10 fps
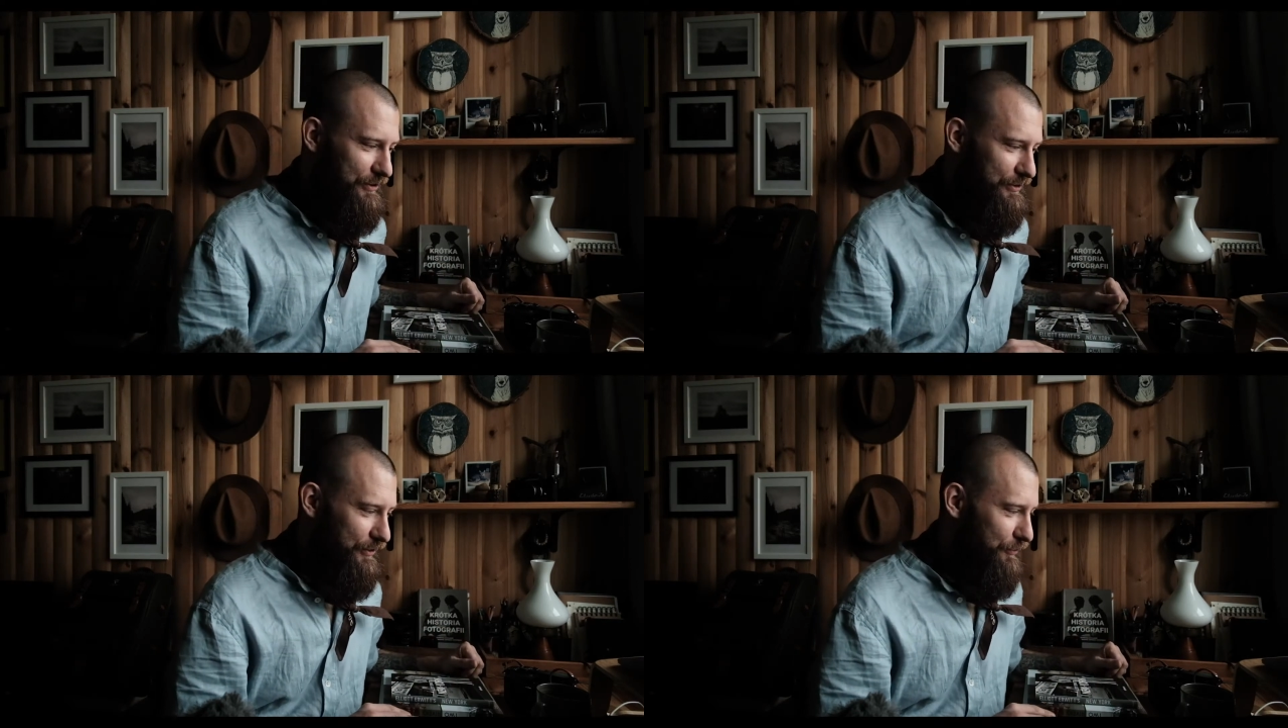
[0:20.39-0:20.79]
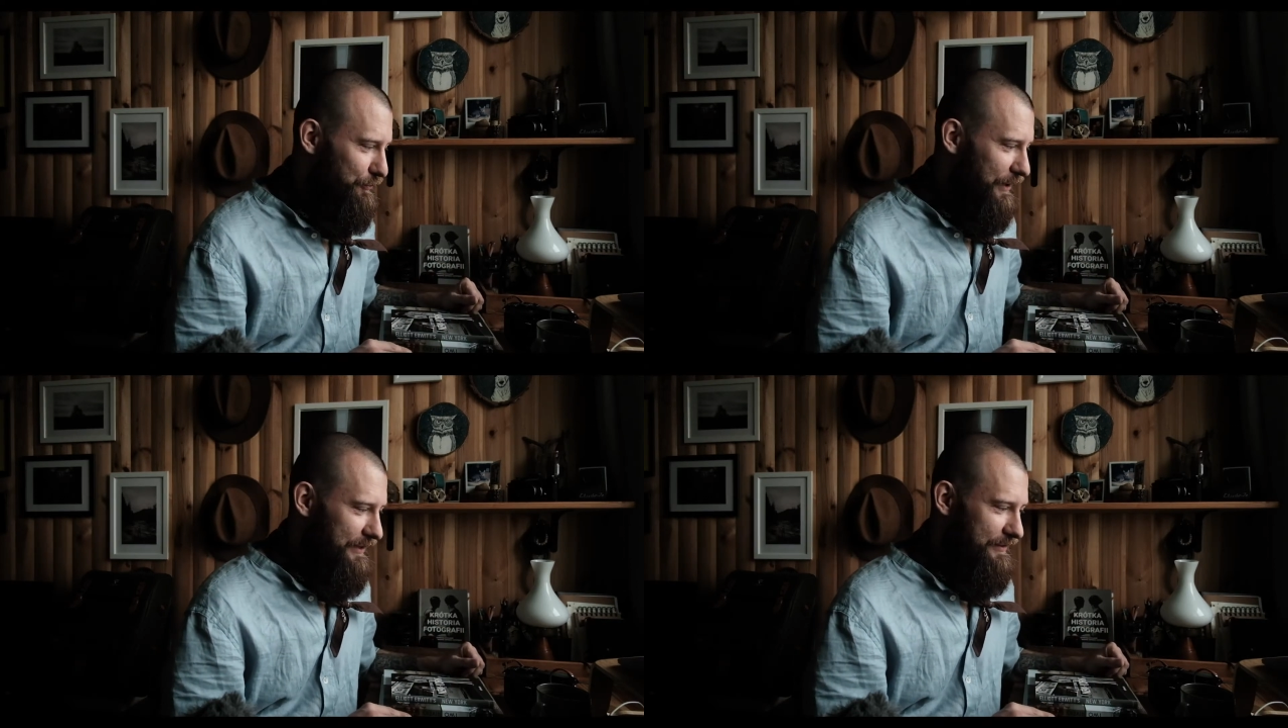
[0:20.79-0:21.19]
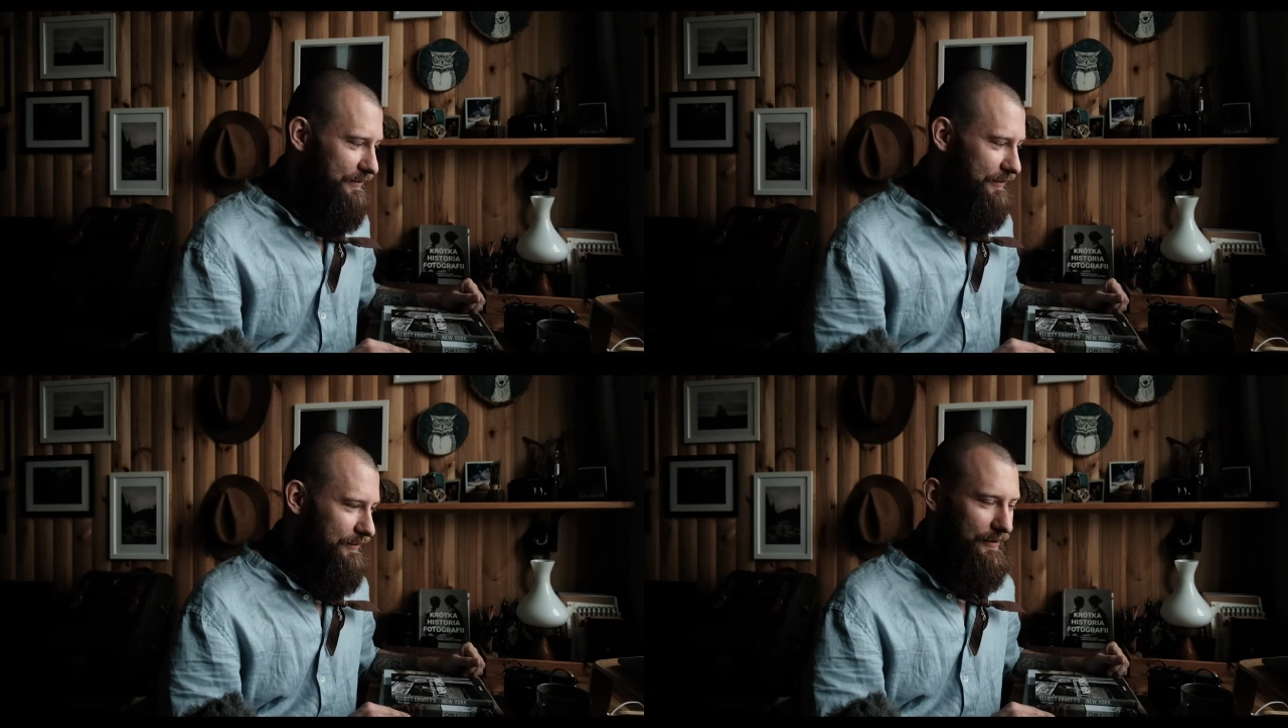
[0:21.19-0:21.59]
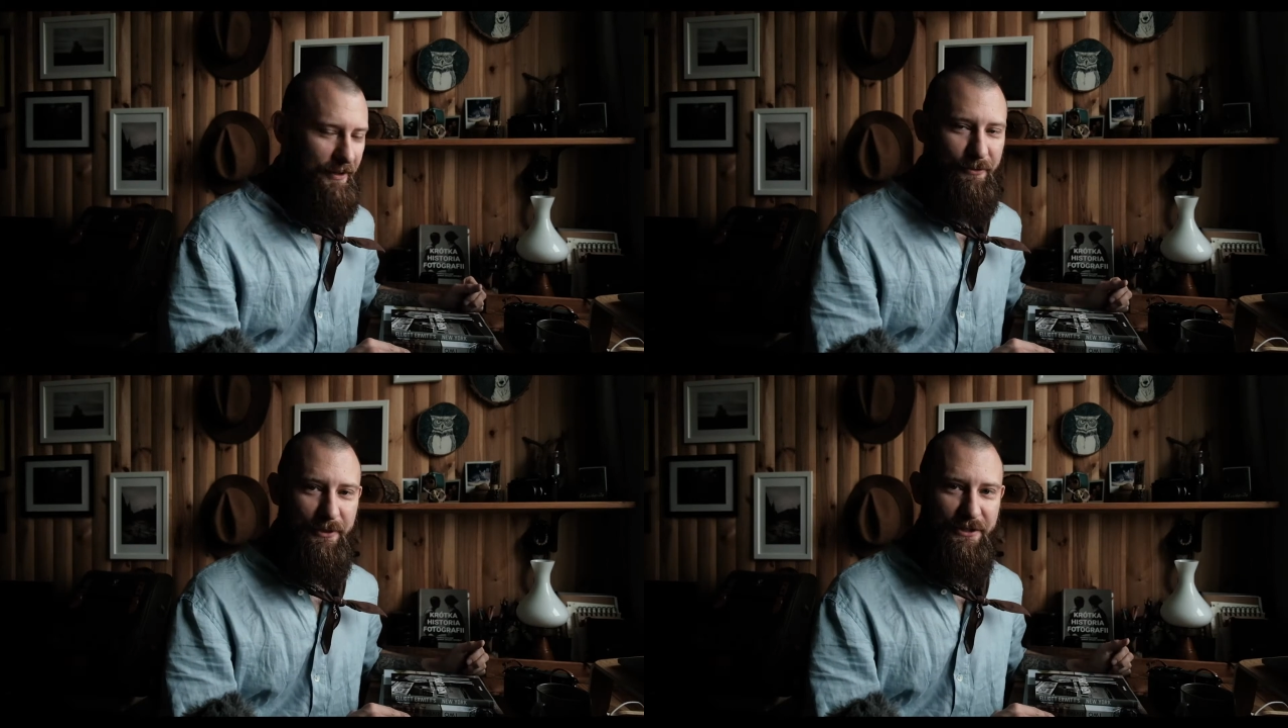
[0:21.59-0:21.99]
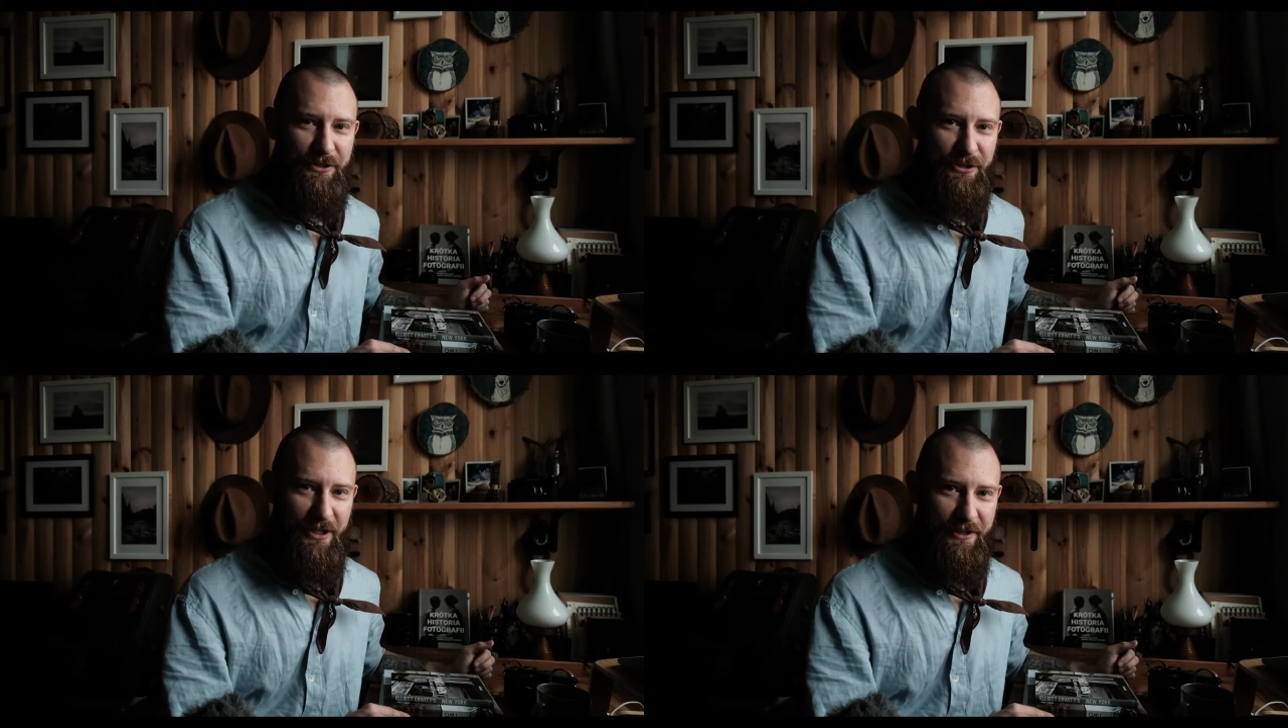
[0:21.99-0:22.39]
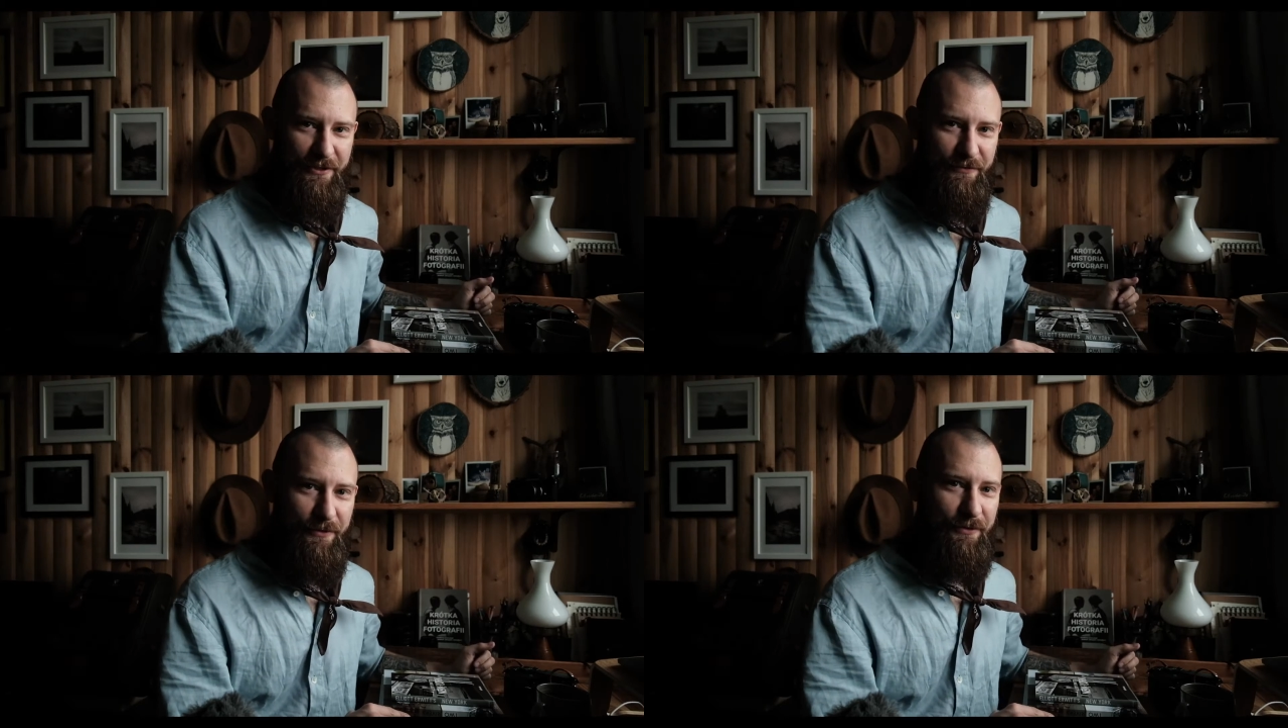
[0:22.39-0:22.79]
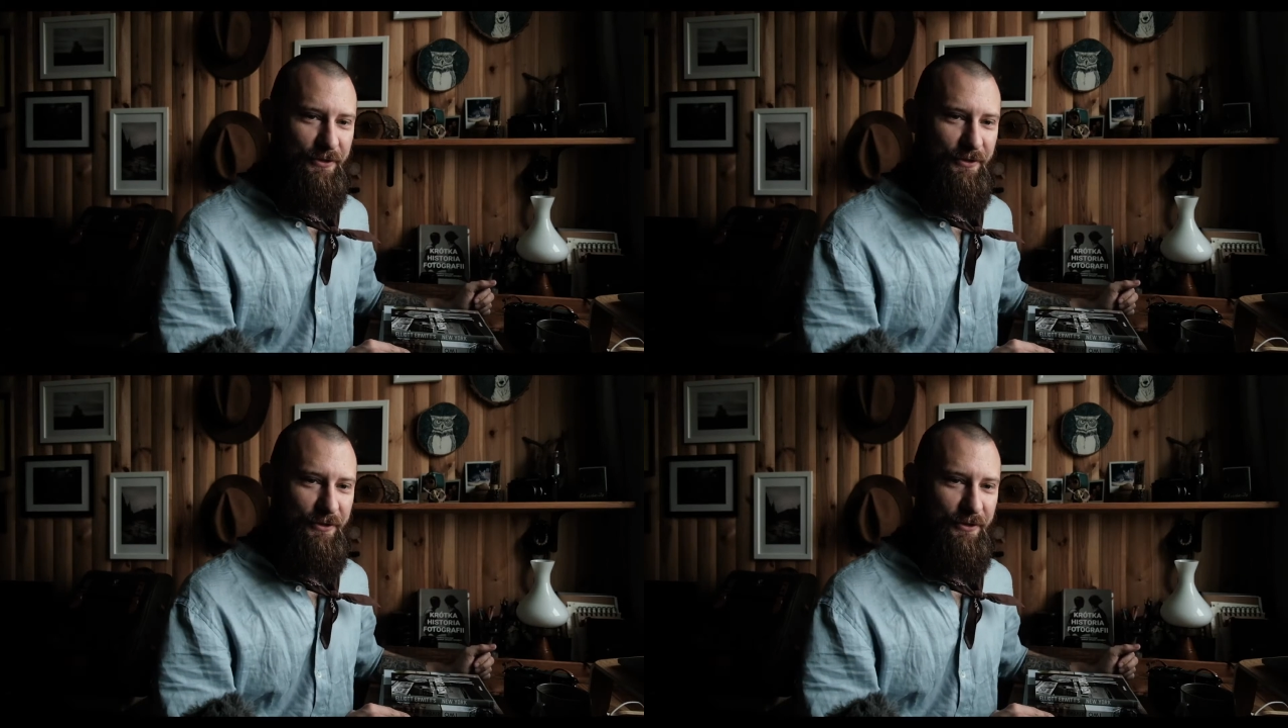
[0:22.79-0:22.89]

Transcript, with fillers: co u nas, e, a u nas jest szaleństwo